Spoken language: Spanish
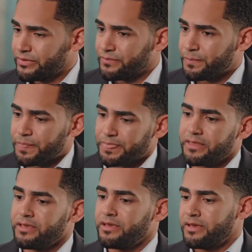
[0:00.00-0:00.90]
también
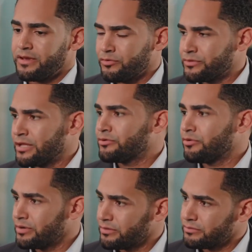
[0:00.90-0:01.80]

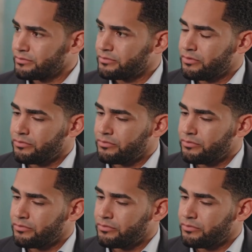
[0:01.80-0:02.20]
contacto con,